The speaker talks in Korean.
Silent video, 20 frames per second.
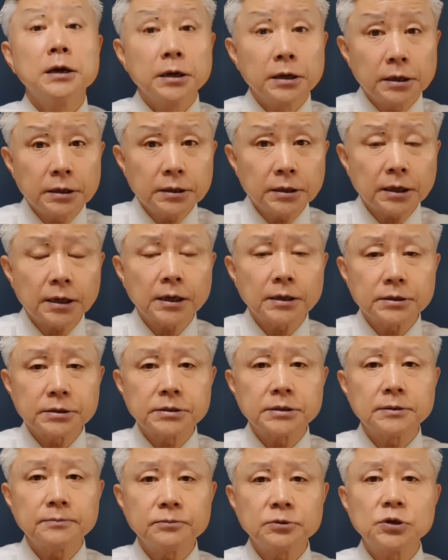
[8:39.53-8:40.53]
이렇게
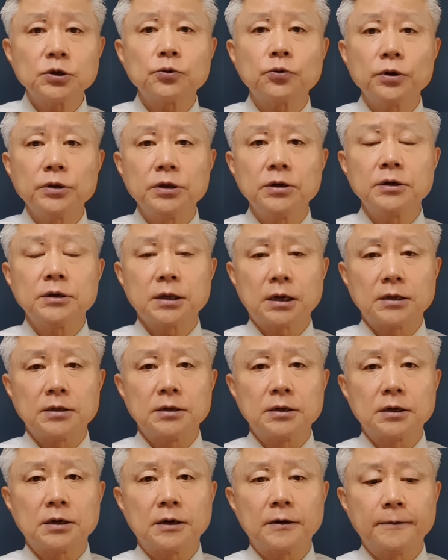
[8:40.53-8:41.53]
지금 적고 있는 것
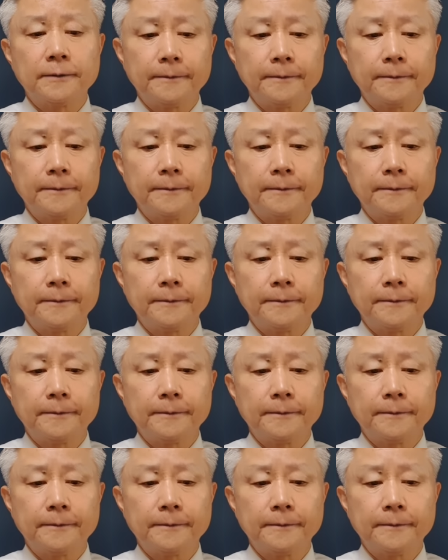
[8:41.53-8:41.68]
아닐까?